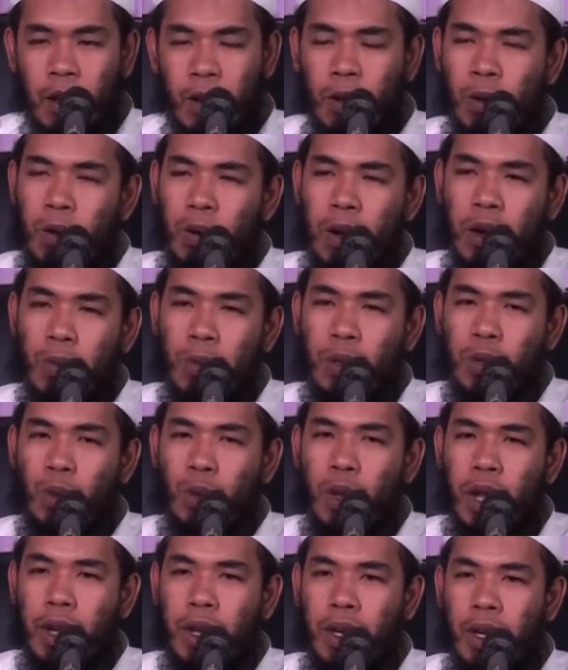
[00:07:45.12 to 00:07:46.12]
oh
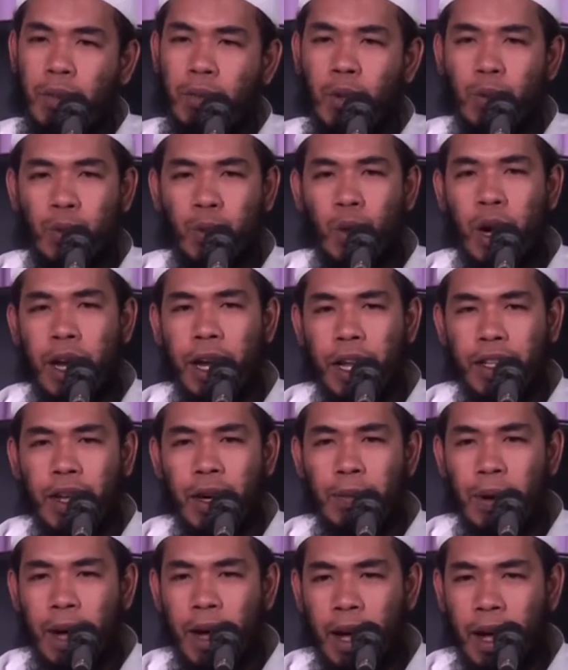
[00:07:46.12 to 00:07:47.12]
kebetulan ini mumpung ada
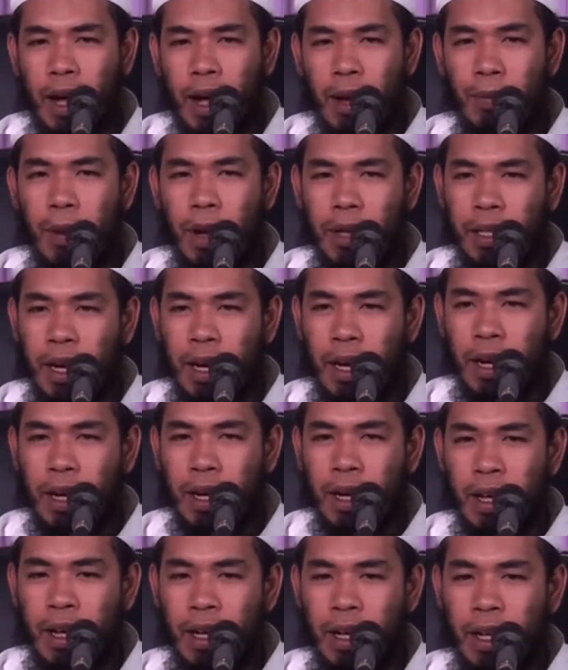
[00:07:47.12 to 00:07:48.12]
jamaah banyak
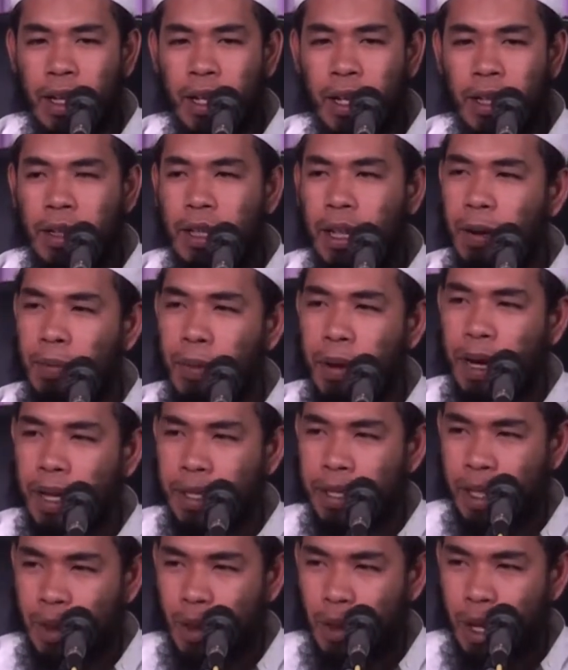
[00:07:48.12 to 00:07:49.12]
daripada
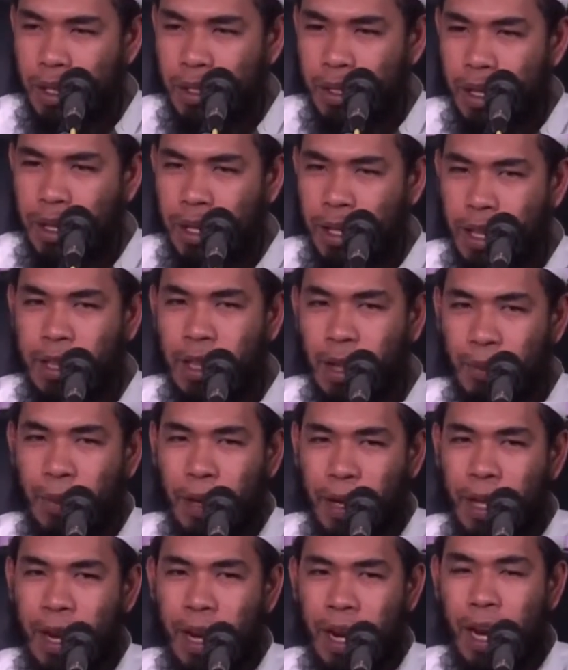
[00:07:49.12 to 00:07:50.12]
saya sholat sendiri
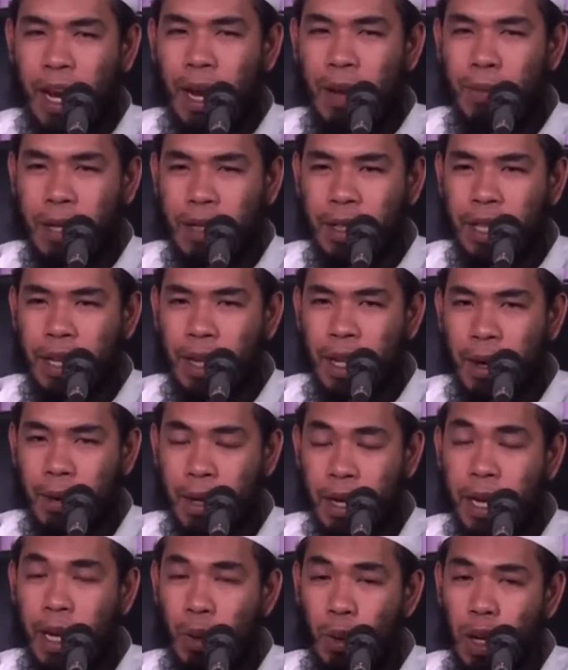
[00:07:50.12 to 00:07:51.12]
terpikir dalam hati dia
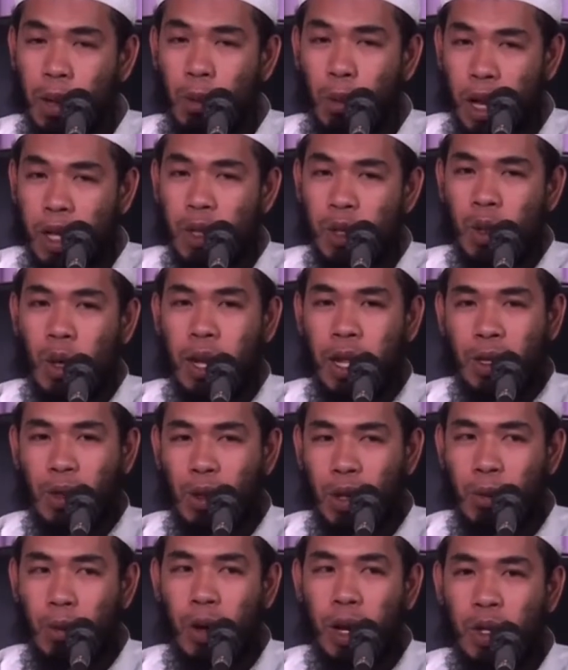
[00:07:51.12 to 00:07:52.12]
dan dia udah mulai sholat
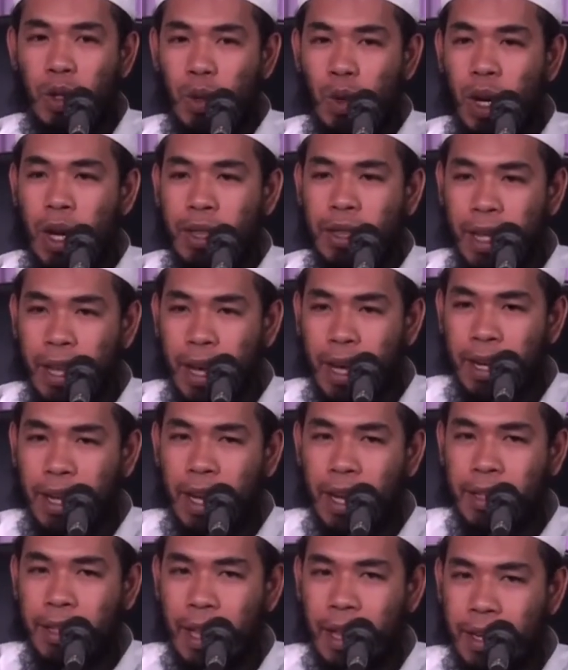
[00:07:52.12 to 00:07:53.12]
udah mulai sholat dengan
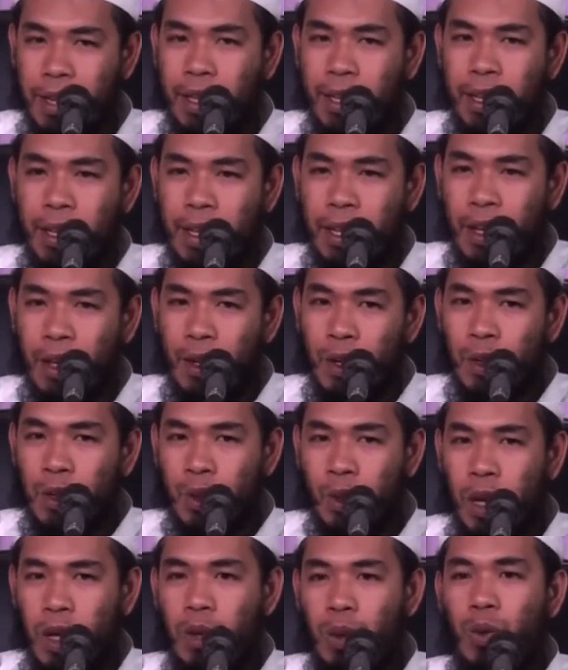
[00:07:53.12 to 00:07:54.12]
niat tadi
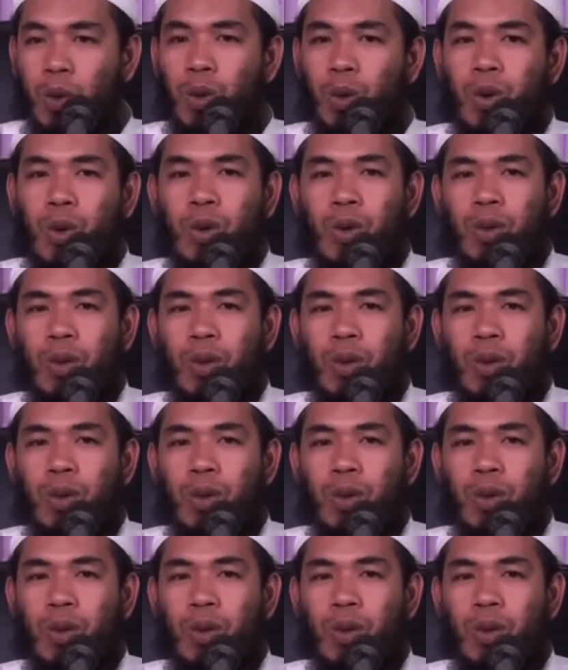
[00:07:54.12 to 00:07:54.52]
sholat zuhur